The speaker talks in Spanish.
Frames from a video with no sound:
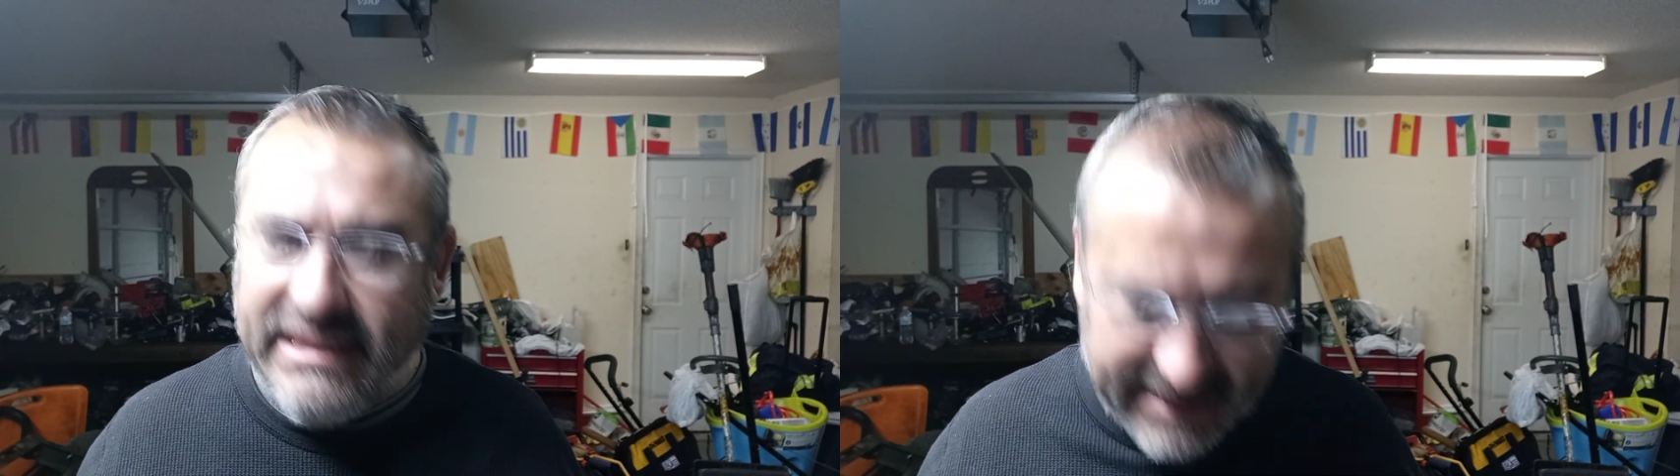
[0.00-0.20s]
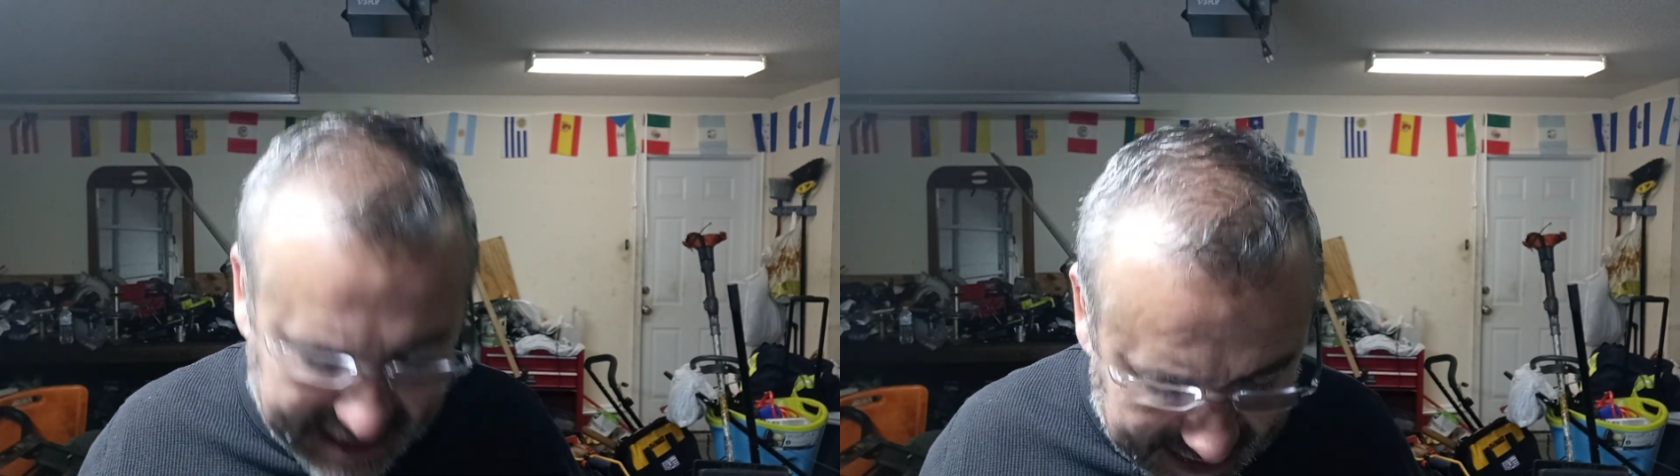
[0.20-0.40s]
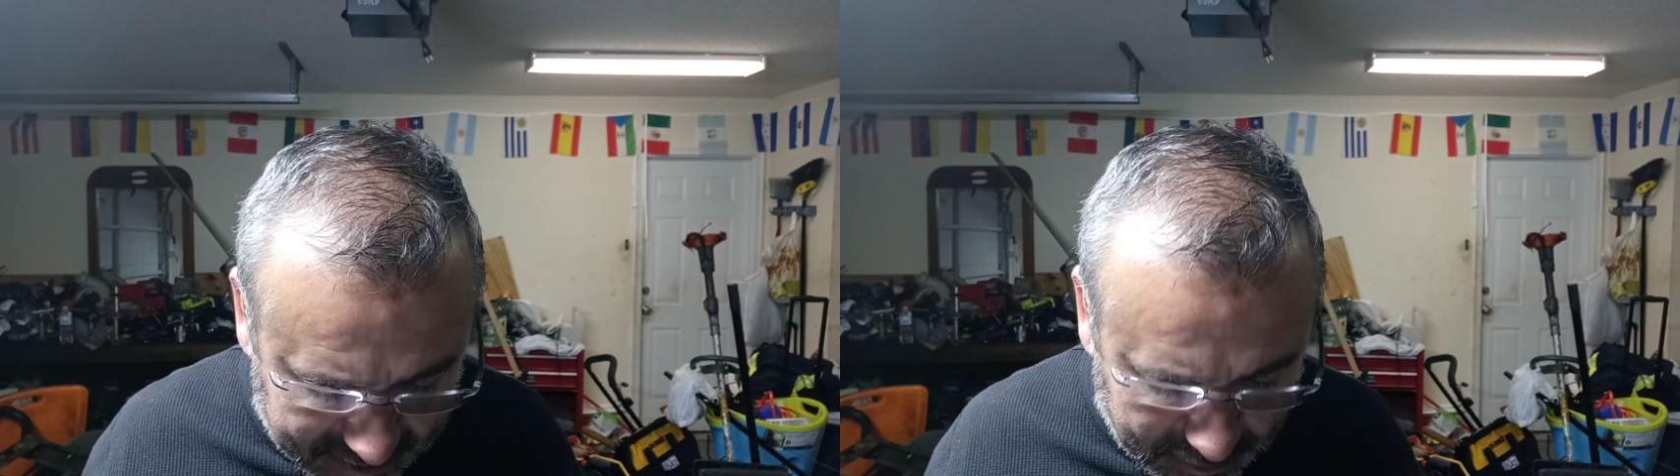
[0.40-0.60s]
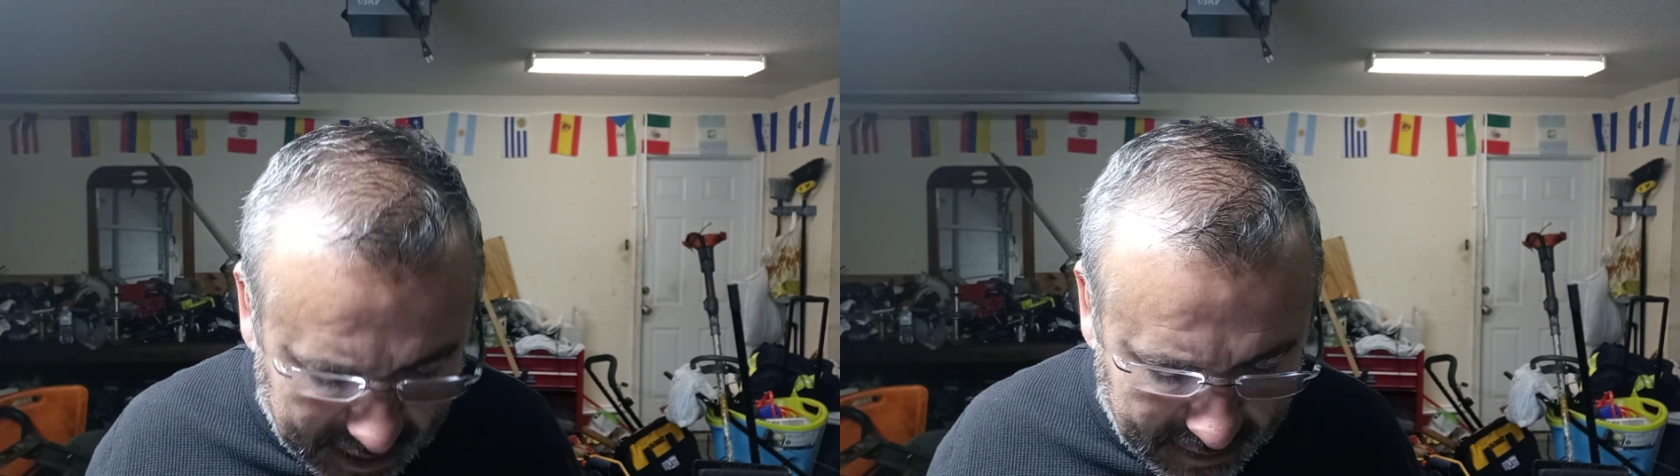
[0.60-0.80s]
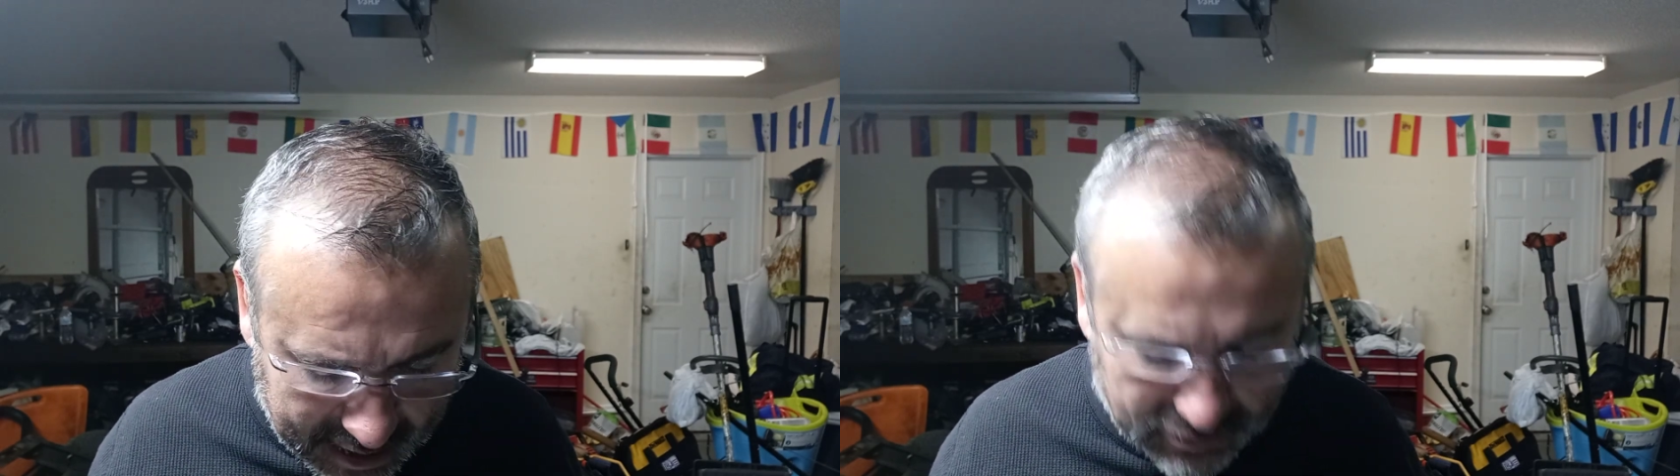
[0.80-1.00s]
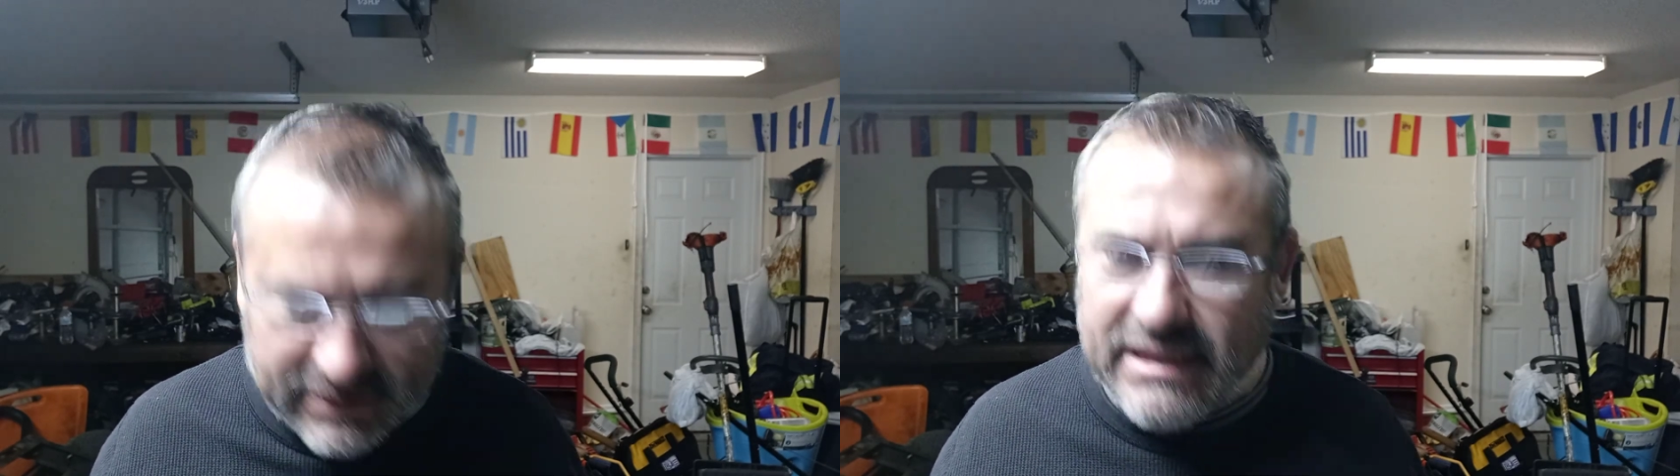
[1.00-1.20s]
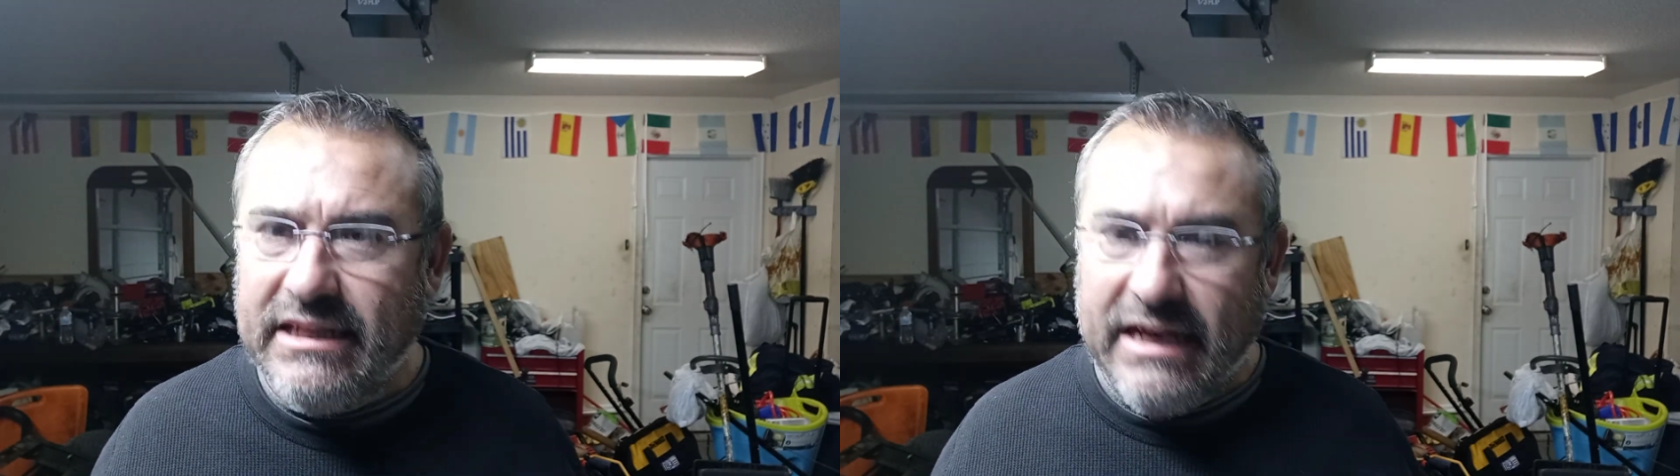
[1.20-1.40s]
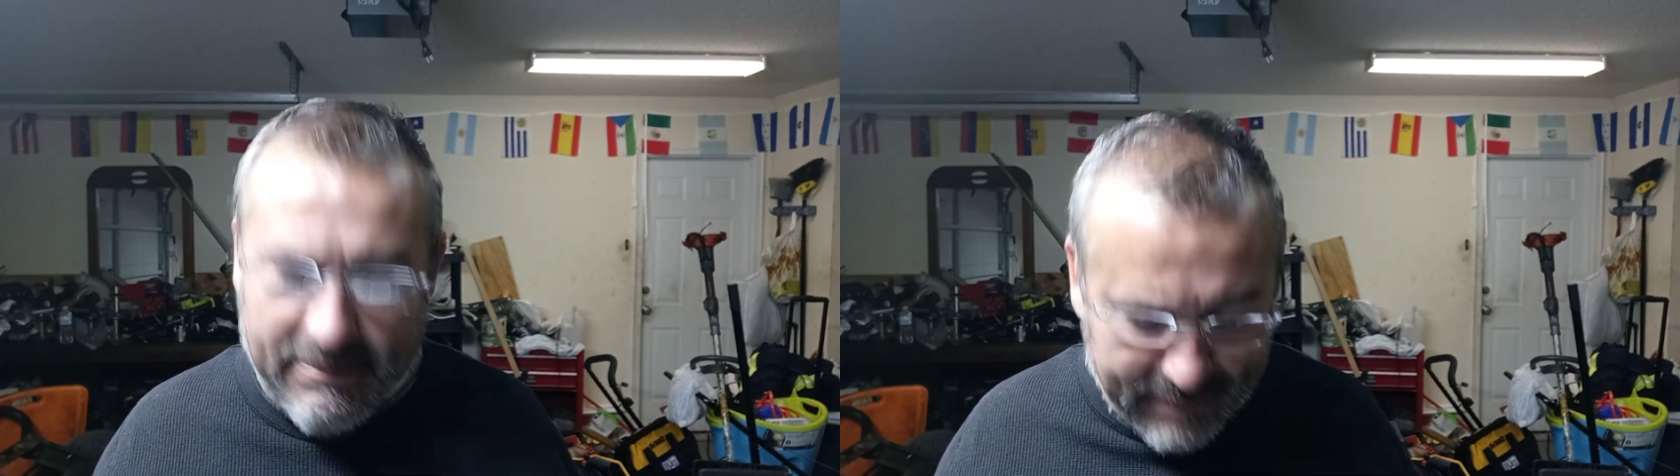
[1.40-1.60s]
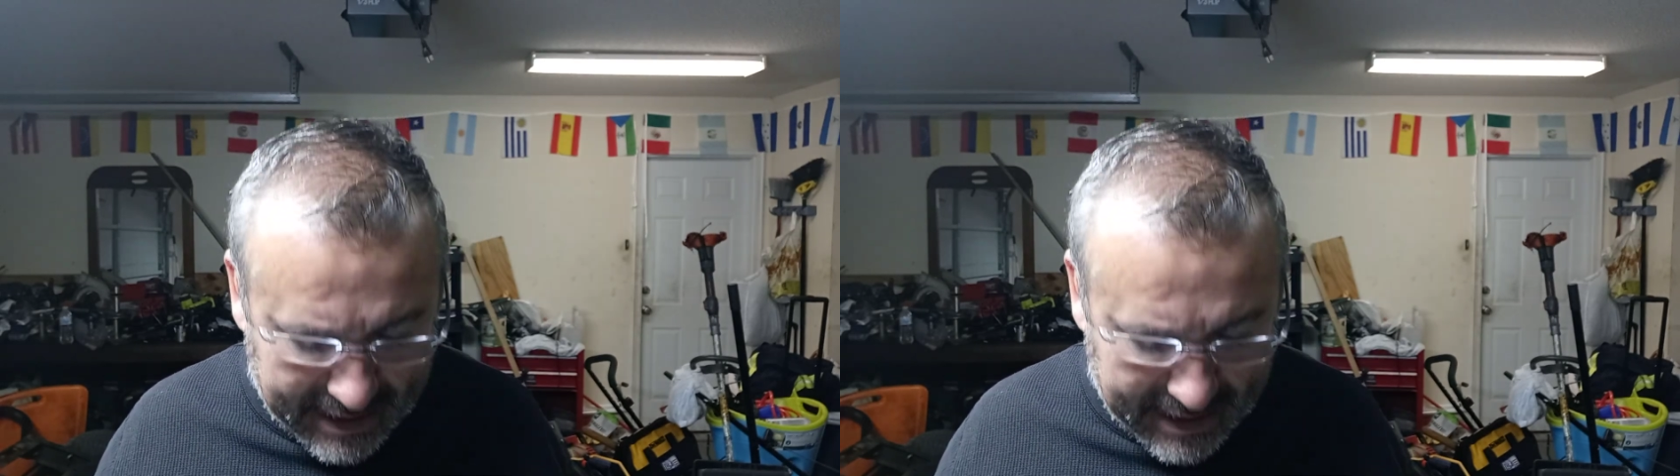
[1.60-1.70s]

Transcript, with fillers: este día les voy a hablar a ustedes de la